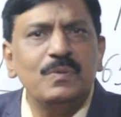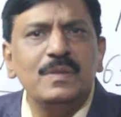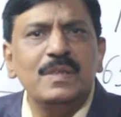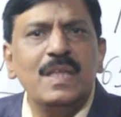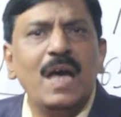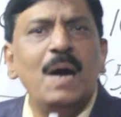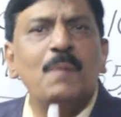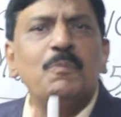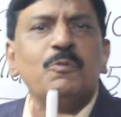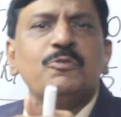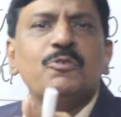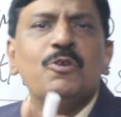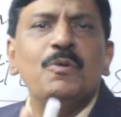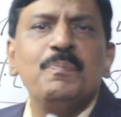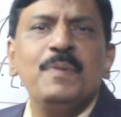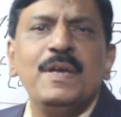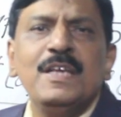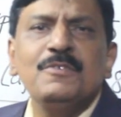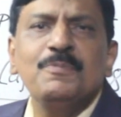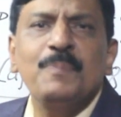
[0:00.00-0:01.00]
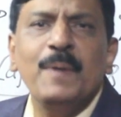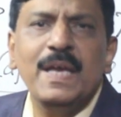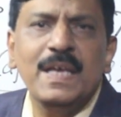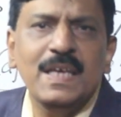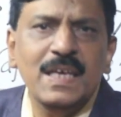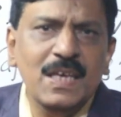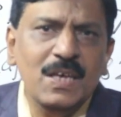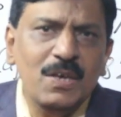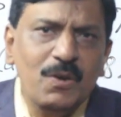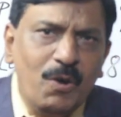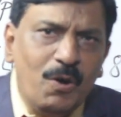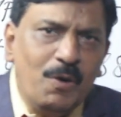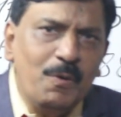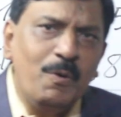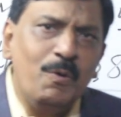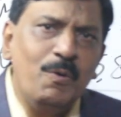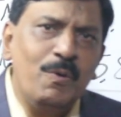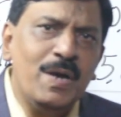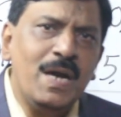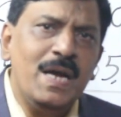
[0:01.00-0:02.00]
ना आप उसको बेच पाएंगे और
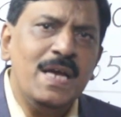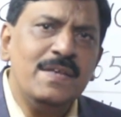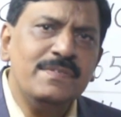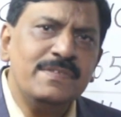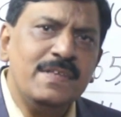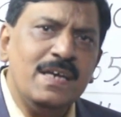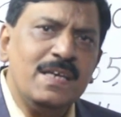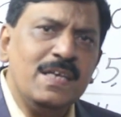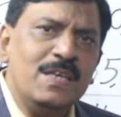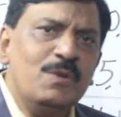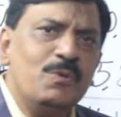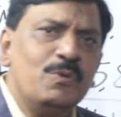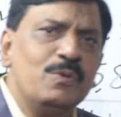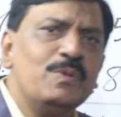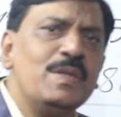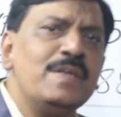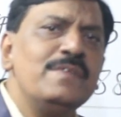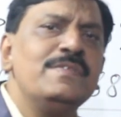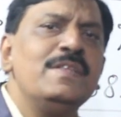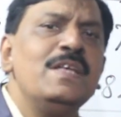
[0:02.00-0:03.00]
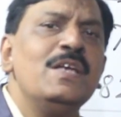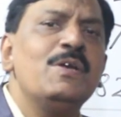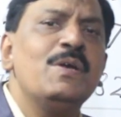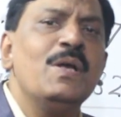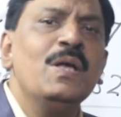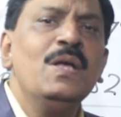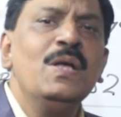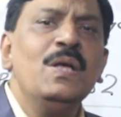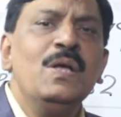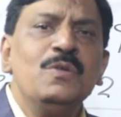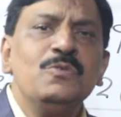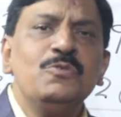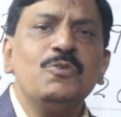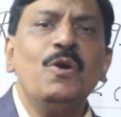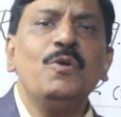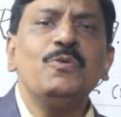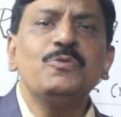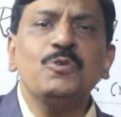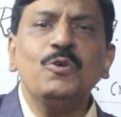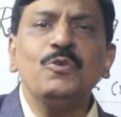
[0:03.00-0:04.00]
होगा ऐसा कि वो नज़दीक
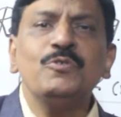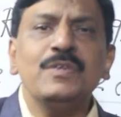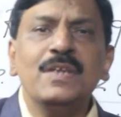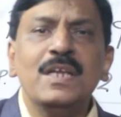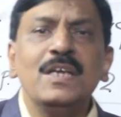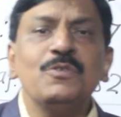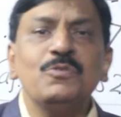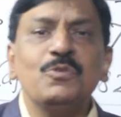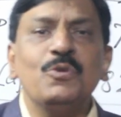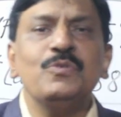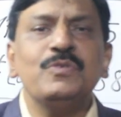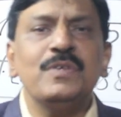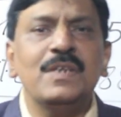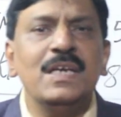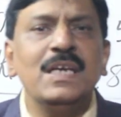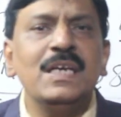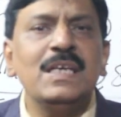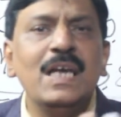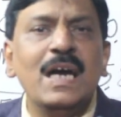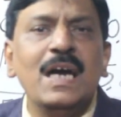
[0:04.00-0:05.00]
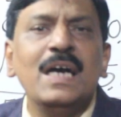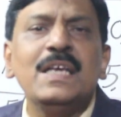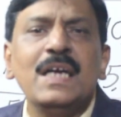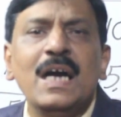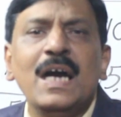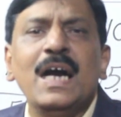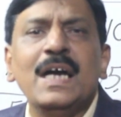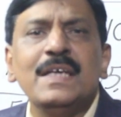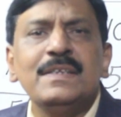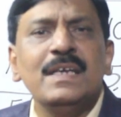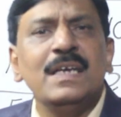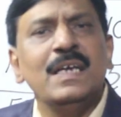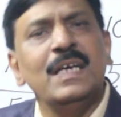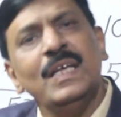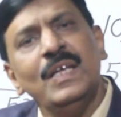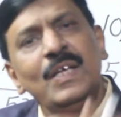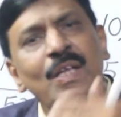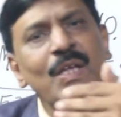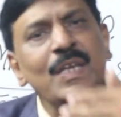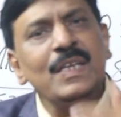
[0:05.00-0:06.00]
जो सोच रहे हैं सोच रहे हैं यहाँ यहाँ आ
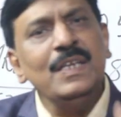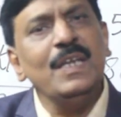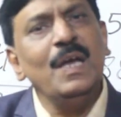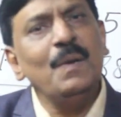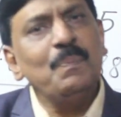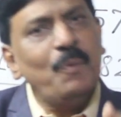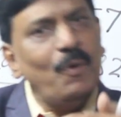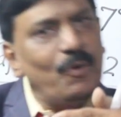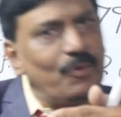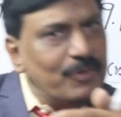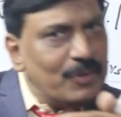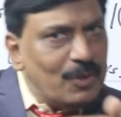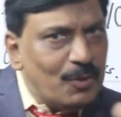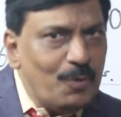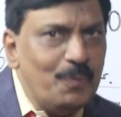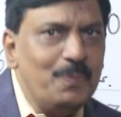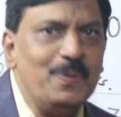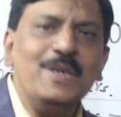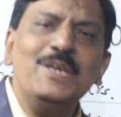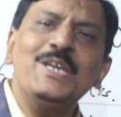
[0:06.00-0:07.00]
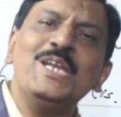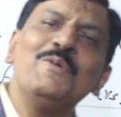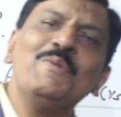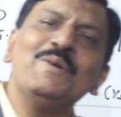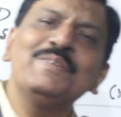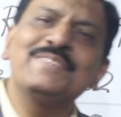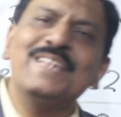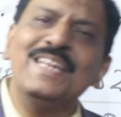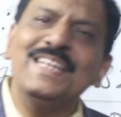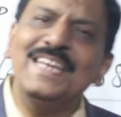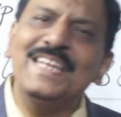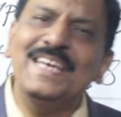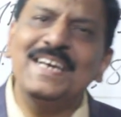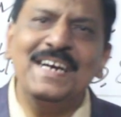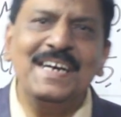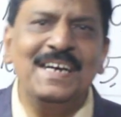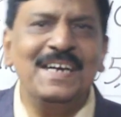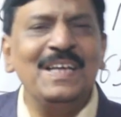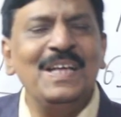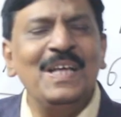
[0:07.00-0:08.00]
जाए ना पहुँच कर वो फिर रिवर्स ले
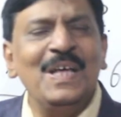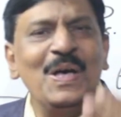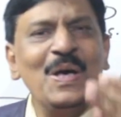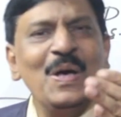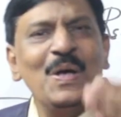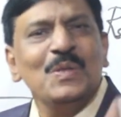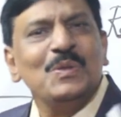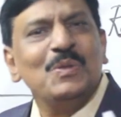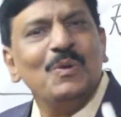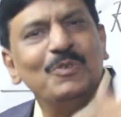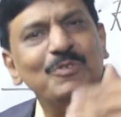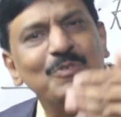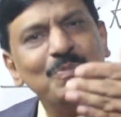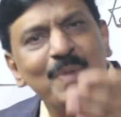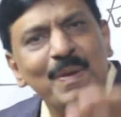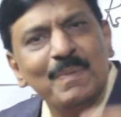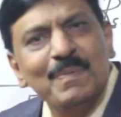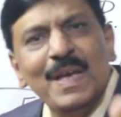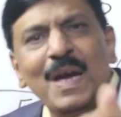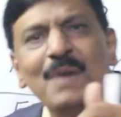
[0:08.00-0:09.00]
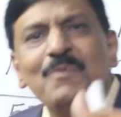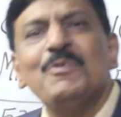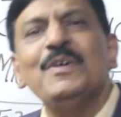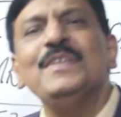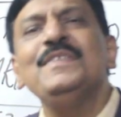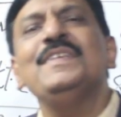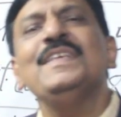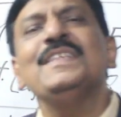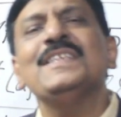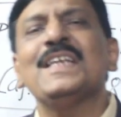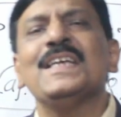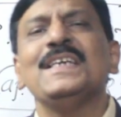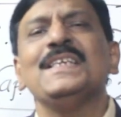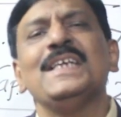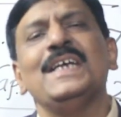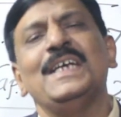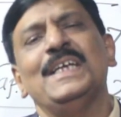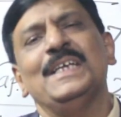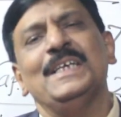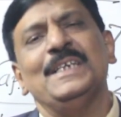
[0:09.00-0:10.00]
लेगा तो उसमें भी आप वंचित रह
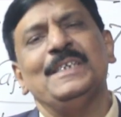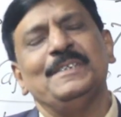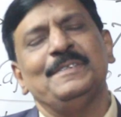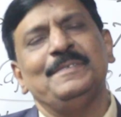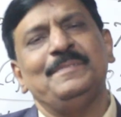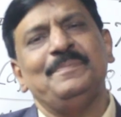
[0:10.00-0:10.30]
जाएंगे